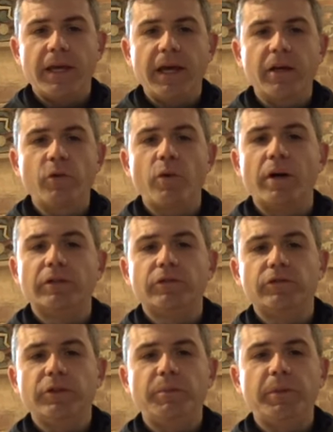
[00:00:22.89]
È
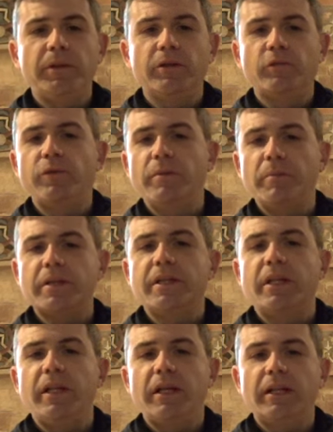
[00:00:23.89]
quanto dipinto qui in
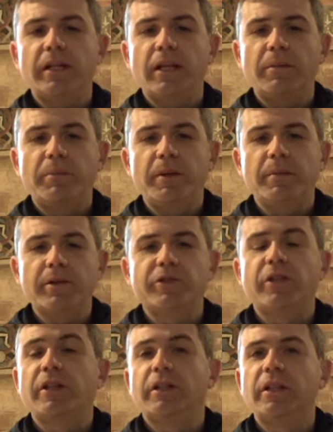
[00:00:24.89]
Basilica nella prima
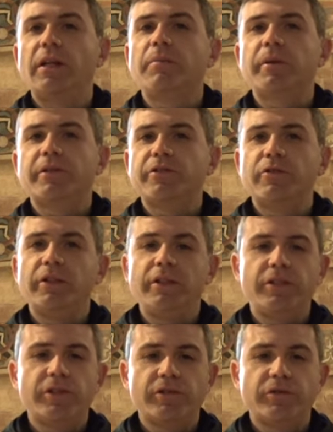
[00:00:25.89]
scena della Passione
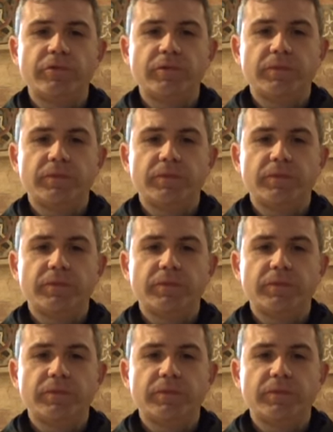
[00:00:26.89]
di Gesù.